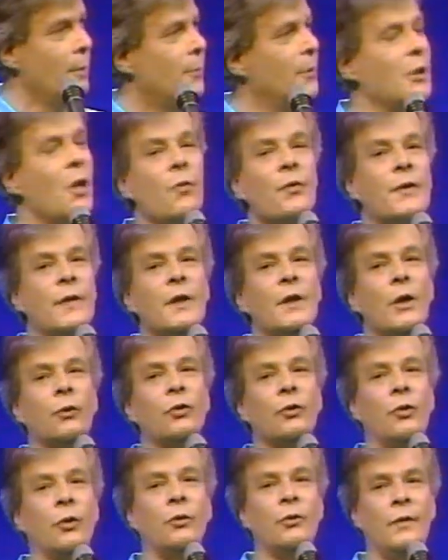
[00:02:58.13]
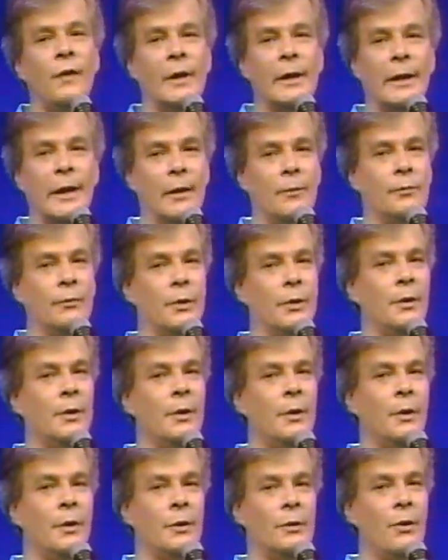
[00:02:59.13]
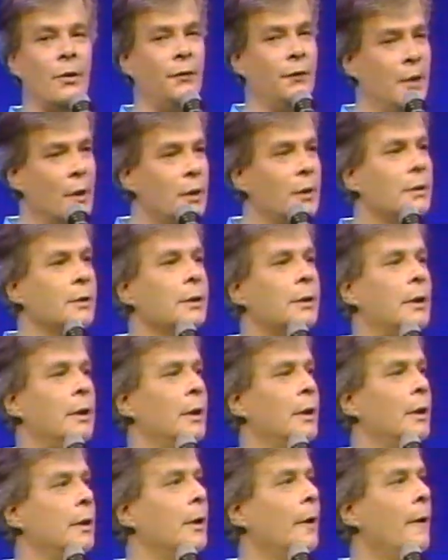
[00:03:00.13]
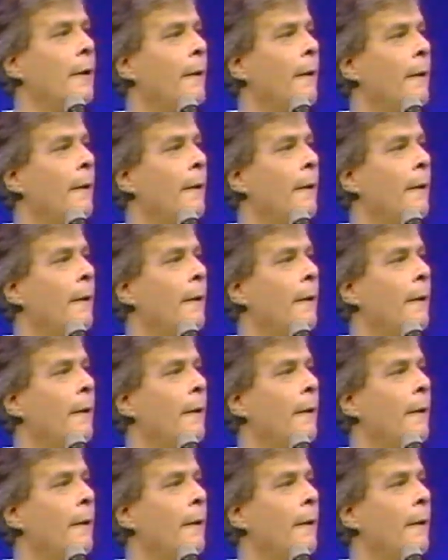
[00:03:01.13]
Puis là aussi, il y a toute une nouvelle gamme de, viandes qui,